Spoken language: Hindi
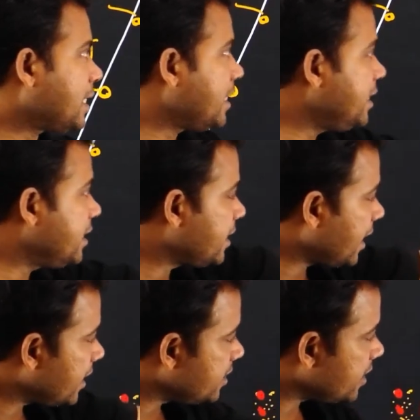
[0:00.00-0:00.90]
का ही क्या
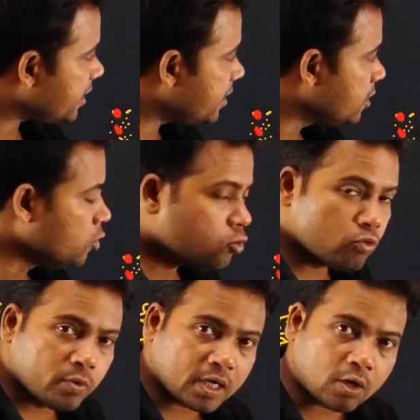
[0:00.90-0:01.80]
है ये
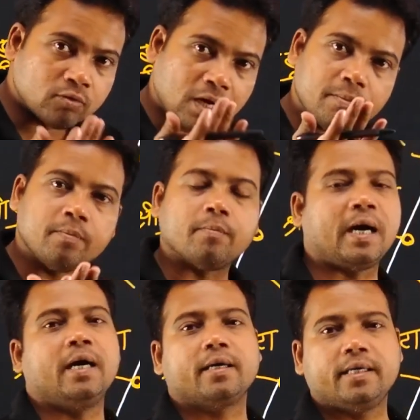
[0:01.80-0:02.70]
उभरा हुआ
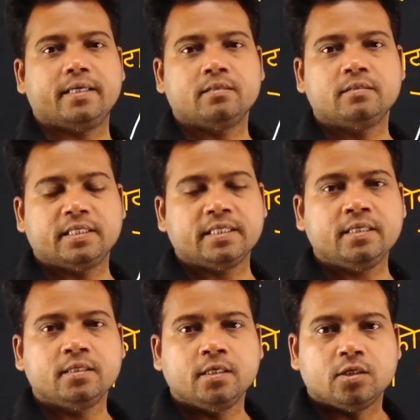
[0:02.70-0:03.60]
भाग है ठीक ना
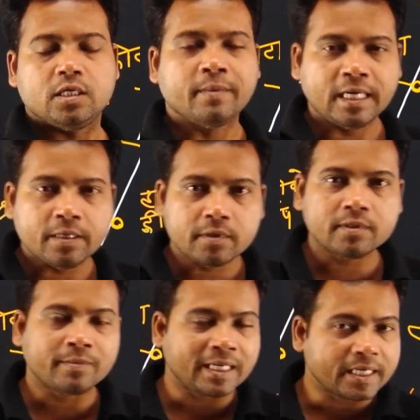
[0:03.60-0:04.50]
हिमालय
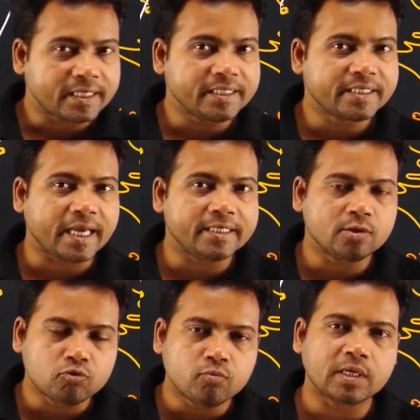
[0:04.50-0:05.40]
पर्वतमाला का ही क्या है ये
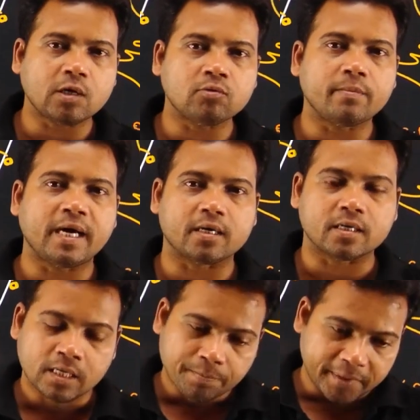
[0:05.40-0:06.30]
उभरा हुआ भाग
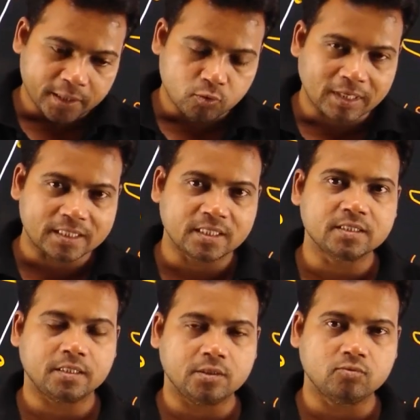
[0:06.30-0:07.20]
प्लेटों का
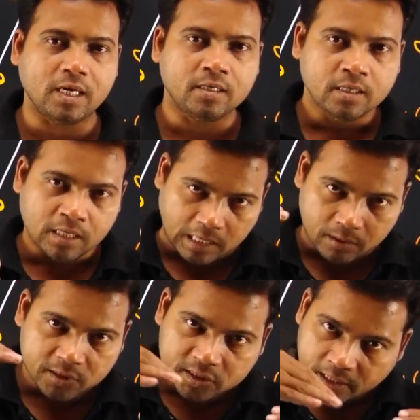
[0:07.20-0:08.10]
संचलन हुआ
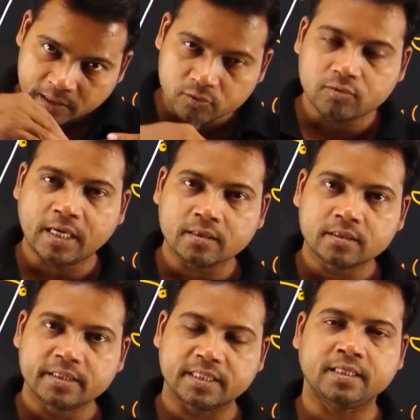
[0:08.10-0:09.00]
अभिसरण हुआ
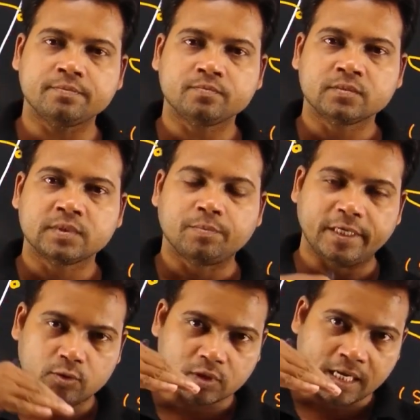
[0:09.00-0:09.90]
ठीक ना
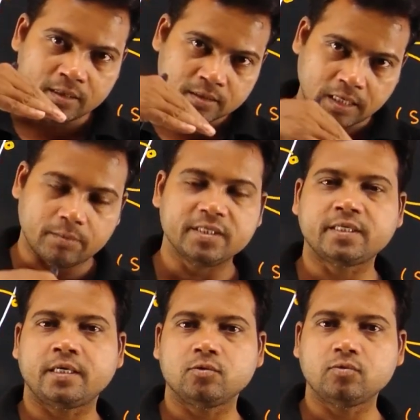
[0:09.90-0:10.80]
प्लेटों का
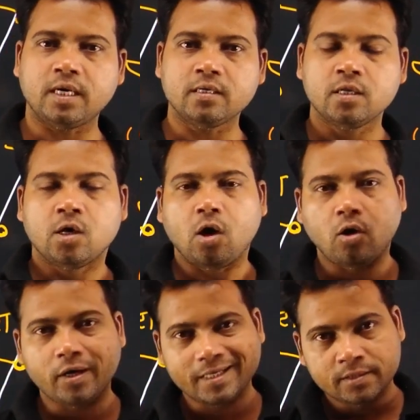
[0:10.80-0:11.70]
अभिसरण हुआ
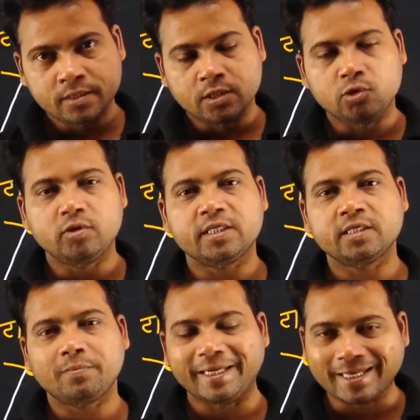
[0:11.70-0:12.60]
और यूरेशन
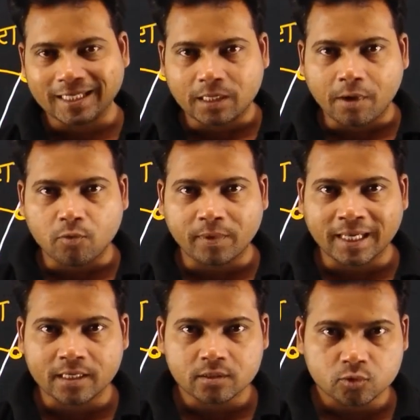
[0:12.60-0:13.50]
प्लेट का दबाव
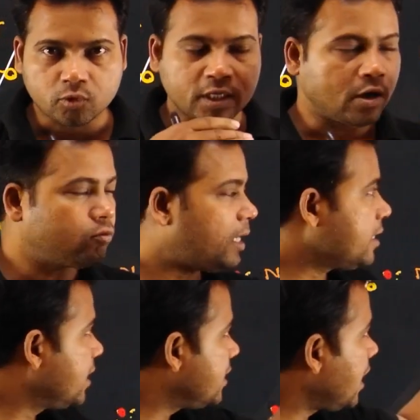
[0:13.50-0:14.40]
पड़ा तो क्या हुआ
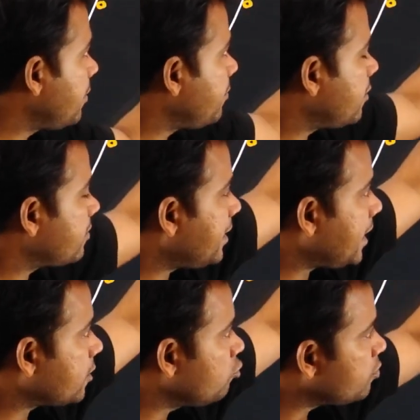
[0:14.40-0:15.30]
यहाँ पे पर्वतमाला
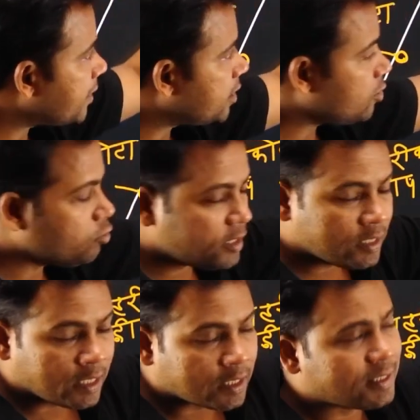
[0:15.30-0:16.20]
की उत्पत्ति हुई
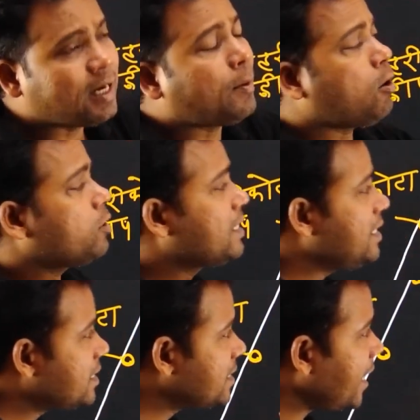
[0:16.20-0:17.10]
दबाव किस
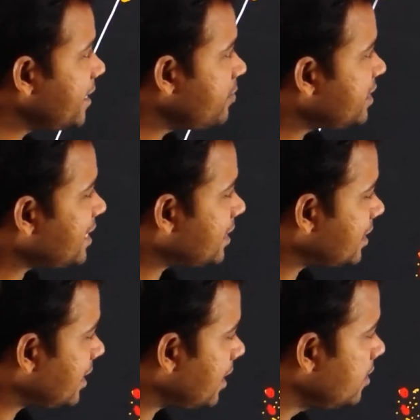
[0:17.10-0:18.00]
साइड में ज़्यादा
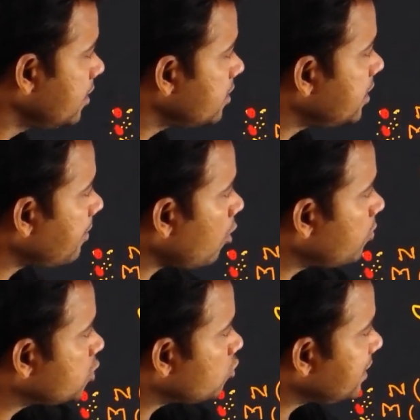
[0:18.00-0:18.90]
था दबाव
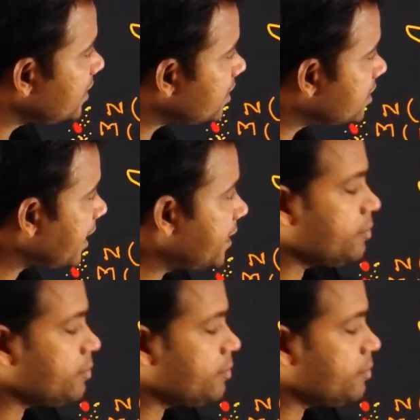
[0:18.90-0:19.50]
बच्चों इस साइड